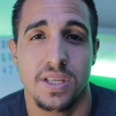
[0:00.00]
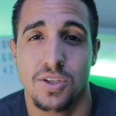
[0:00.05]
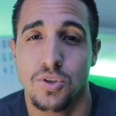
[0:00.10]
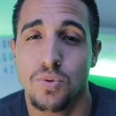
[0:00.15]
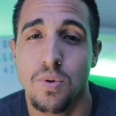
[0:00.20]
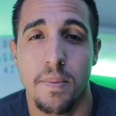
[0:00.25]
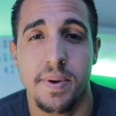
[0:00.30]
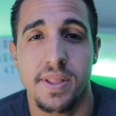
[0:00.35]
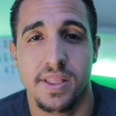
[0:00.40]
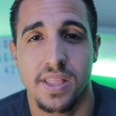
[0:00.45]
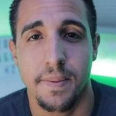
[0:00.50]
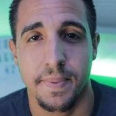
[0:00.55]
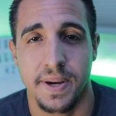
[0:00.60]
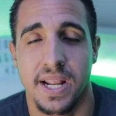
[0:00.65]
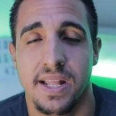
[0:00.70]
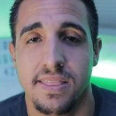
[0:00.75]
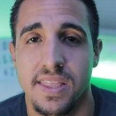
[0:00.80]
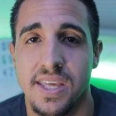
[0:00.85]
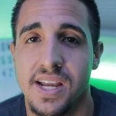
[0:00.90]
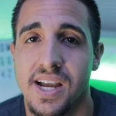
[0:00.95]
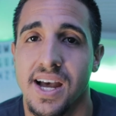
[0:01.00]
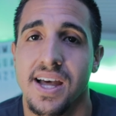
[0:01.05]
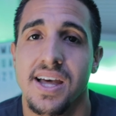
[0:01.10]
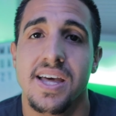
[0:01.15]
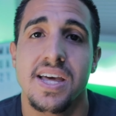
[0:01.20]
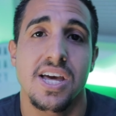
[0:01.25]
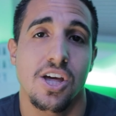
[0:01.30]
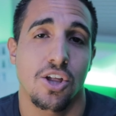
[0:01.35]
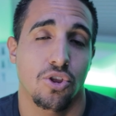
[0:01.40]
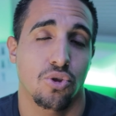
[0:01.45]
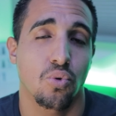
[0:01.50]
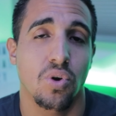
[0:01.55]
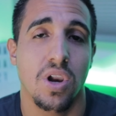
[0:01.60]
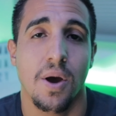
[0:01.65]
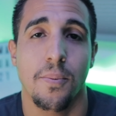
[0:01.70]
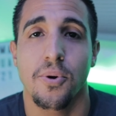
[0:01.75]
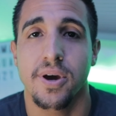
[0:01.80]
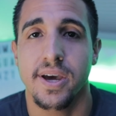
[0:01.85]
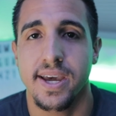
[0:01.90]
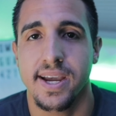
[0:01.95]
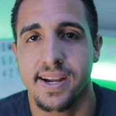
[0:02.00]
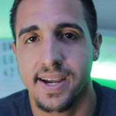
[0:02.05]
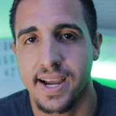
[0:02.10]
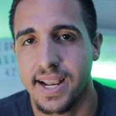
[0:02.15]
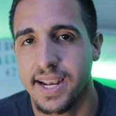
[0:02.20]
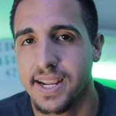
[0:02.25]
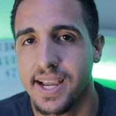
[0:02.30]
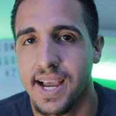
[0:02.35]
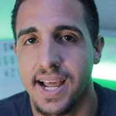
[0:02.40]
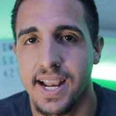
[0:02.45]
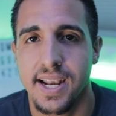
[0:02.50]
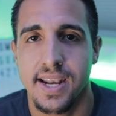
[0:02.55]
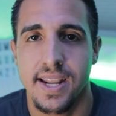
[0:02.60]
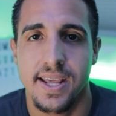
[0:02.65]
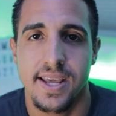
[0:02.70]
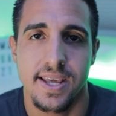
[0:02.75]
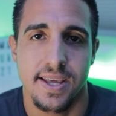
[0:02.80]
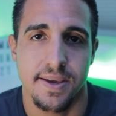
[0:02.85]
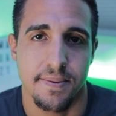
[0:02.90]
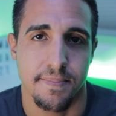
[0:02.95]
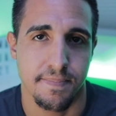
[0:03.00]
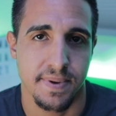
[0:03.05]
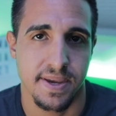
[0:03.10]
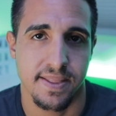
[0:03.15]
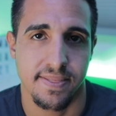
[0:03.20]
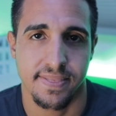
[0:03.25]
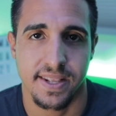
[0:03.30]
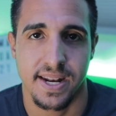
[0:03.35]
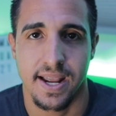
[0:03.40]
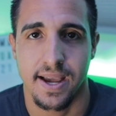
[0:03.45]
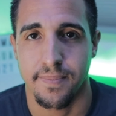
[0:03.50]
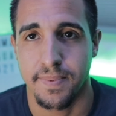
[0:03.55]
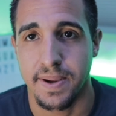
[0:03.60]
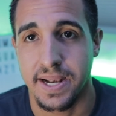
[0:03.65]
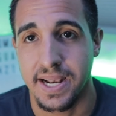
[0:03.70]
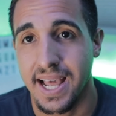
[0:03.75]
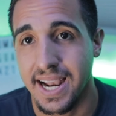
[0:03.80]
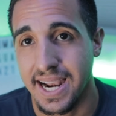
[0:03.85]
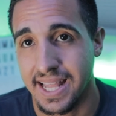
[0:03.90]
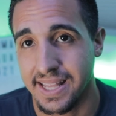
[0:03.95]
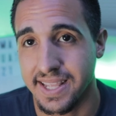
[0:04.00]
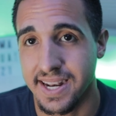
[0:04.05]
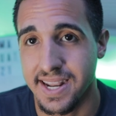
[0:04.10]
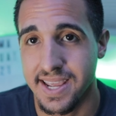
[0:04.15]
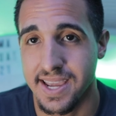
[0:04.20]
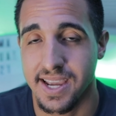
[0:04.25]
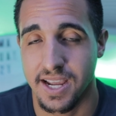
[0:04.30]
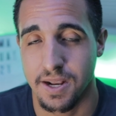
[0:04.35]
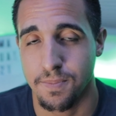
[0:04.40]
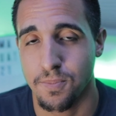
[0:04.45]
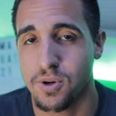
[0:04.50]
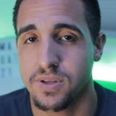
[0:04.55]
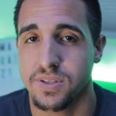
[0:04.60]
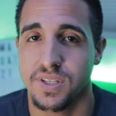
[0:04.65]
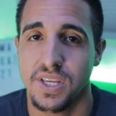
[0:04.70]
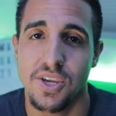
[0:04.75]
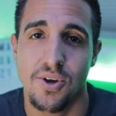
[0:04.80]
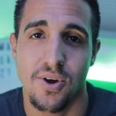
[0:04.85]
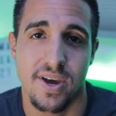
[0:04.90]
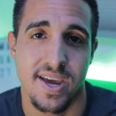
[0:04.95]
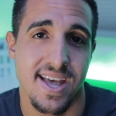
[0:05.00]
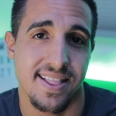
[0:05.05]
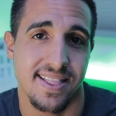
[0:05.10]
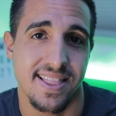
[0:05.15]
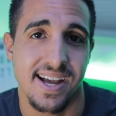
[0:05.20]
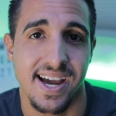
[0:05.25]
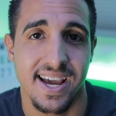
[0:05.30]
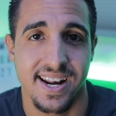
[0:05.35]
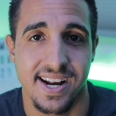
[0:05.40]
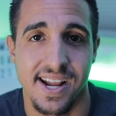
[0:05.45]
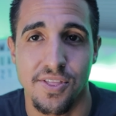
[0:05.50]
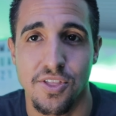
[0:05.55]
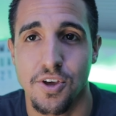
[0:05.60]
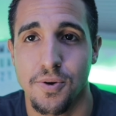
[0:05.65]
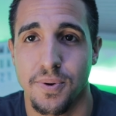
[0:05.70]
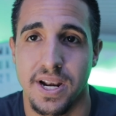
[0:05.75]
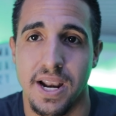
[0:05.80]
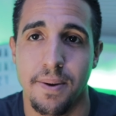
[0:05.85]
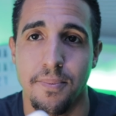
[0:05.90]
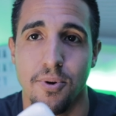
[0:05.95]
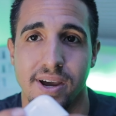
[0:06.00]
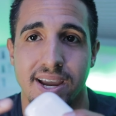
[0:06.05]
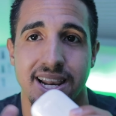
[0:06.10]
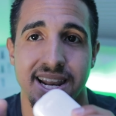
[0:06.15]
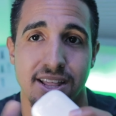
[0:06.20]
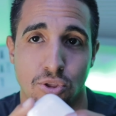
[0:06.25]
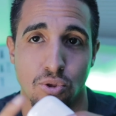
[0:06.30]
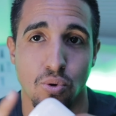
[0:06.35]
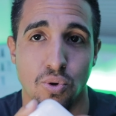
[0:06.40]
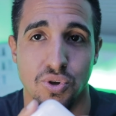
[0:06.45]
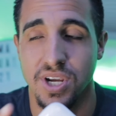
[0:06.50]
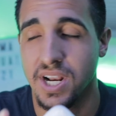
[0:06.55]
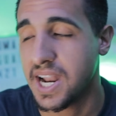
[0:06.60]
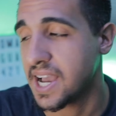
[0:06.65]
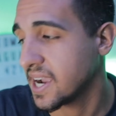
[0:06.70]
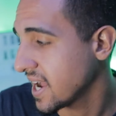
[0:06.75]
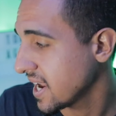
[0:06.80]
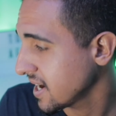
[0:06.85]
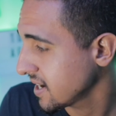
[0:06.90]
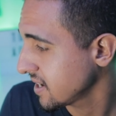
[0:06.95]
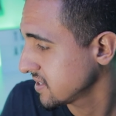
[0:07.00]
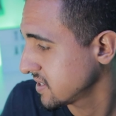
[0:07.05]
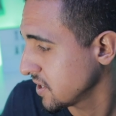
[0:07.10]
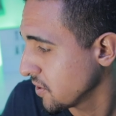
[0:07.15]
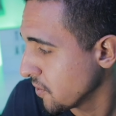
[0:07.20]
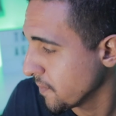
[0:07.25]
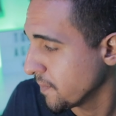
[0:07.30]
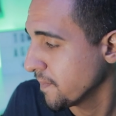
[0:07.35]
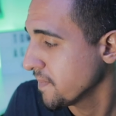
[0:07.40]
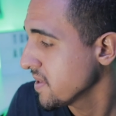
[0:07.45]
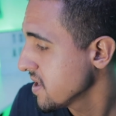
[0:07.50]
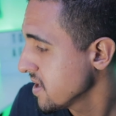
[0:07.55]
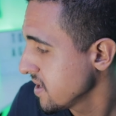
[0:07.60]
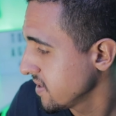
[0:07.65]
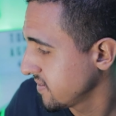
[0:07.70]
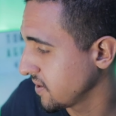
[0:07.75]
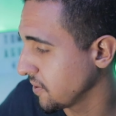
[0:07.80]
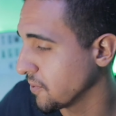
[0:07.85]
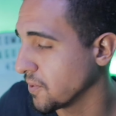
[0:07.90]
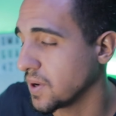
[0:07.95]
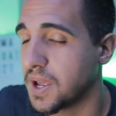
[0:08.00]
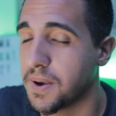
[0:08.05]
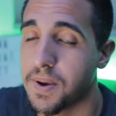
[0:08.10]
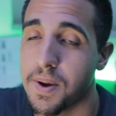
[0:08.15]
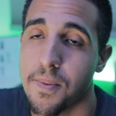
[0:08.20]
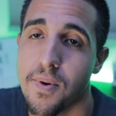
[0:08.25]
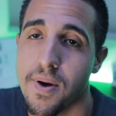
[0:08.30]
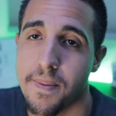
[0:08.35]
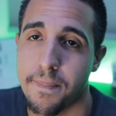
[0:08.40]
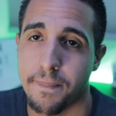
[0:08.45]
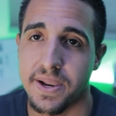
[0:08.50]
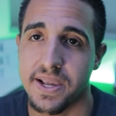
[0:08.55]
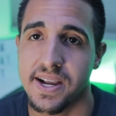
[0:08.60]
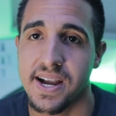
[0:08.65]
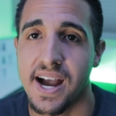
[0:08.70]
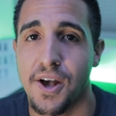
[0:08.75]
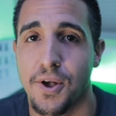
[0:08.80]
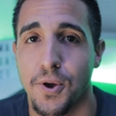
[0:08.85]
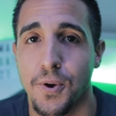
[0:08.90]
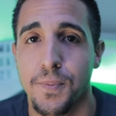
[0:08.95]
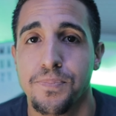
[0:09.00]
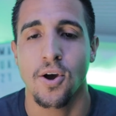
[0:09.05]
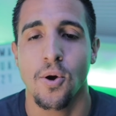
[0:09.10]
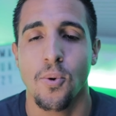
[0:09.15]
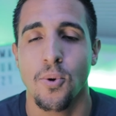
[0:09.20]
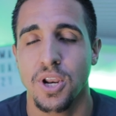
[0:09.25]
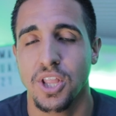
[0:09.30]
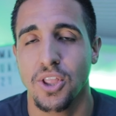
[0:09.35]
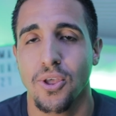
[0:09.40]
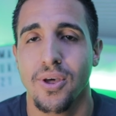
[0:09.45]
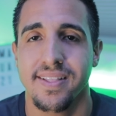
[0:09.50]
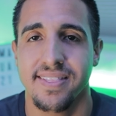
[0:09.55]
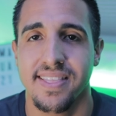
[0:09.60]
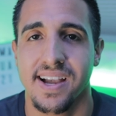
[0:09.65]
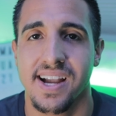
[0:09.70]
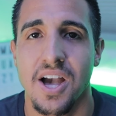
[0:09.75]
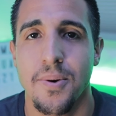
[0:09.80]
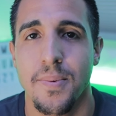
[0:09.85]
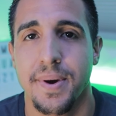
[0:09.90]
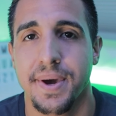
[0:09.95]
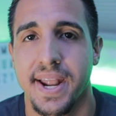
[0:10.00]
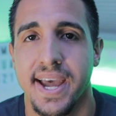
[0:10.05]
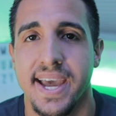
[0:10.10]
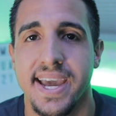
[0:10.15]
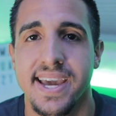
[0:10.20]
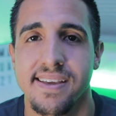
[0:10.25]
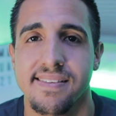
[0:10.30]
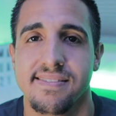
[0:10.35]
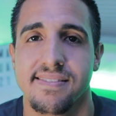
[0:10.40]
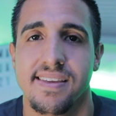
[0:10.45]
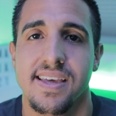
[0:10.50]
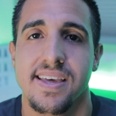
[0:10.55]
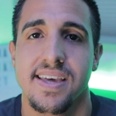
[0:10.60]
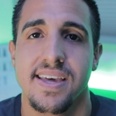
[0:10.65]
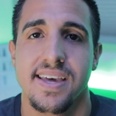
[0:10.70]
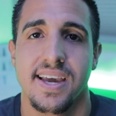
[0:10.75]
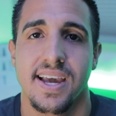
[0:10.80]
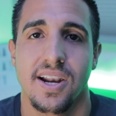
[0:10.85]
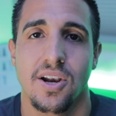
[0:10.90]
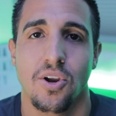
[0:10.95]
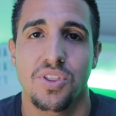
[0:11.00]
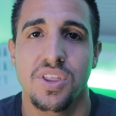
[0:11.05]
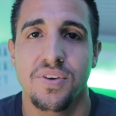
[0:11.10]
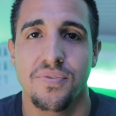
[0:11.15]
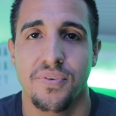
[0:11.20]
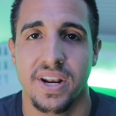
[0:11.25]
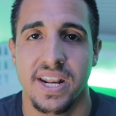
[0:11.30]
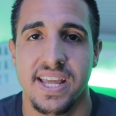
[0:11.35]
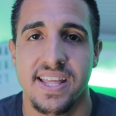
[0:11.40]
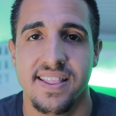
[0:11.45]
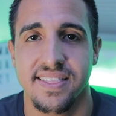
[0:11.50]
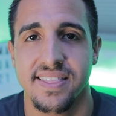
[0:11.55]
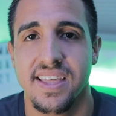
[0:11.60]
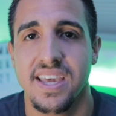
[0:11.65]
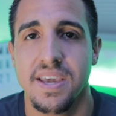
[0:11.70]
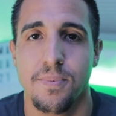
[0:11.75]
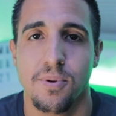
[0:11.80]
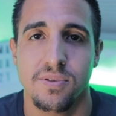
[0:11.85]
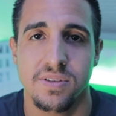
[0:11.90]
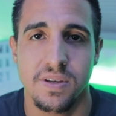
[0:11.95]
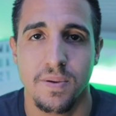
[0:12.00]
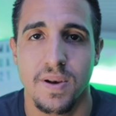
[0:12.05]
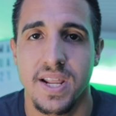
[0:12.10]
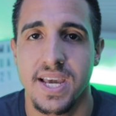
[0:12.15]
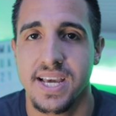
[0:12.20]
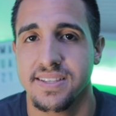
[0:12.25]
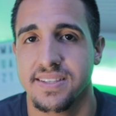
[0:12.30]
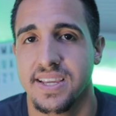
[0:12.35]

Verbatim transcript: sumamente práctica. Tú la puedes cargar mientras ¿verdad? la tienes en el bolsillo y está cargando, ¿verdad? Porque el estuche la carga, según, según le habíamos explicado. Lo bonito de esta cámara es los diferentes y posibles